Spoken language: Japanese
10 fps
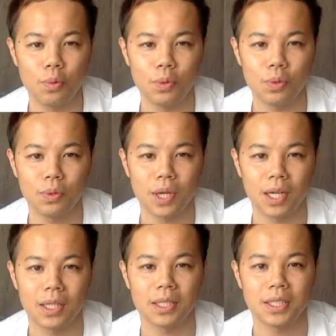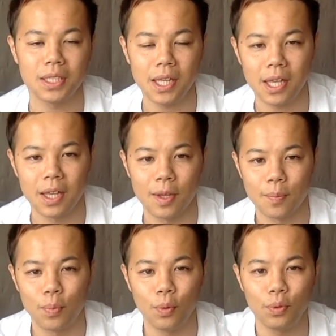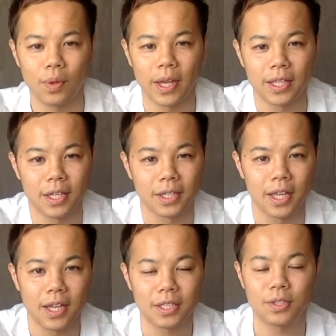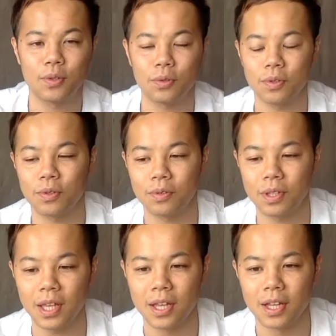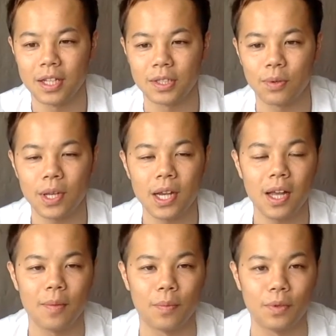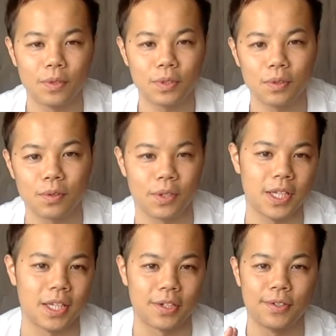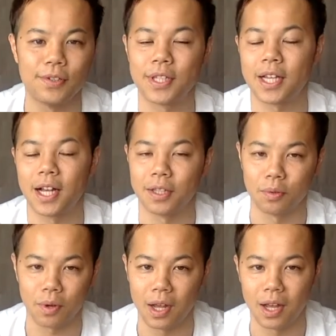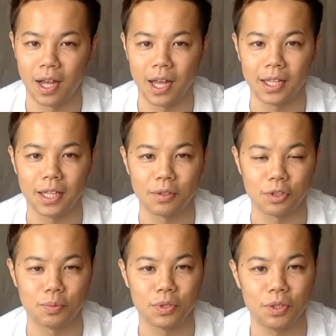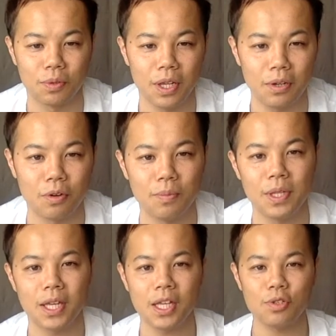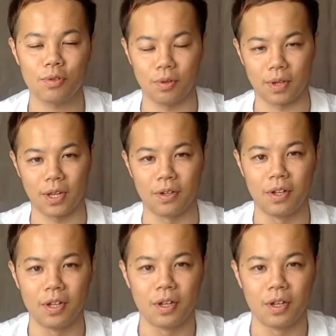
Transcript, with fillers: ぶような形でポンと相手に提案することによってそれがものすごくいい空気感とか相手と自分におけるコミュニケーションにおける